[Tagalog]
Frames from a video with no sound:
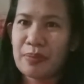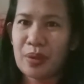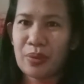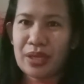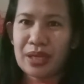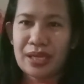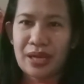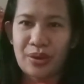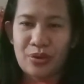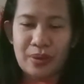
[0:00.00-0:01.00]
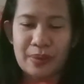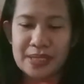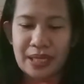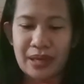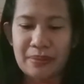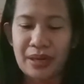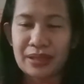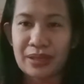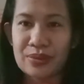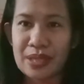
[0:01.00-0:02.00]
pero hiyang-hiya kang humarap sa camera at
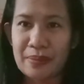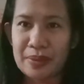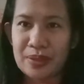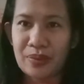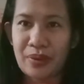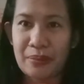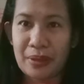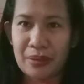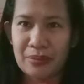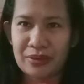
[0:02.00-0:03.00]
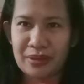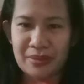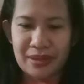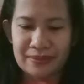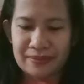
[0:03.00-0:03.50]
kamusapin yung camera mo, ba diba?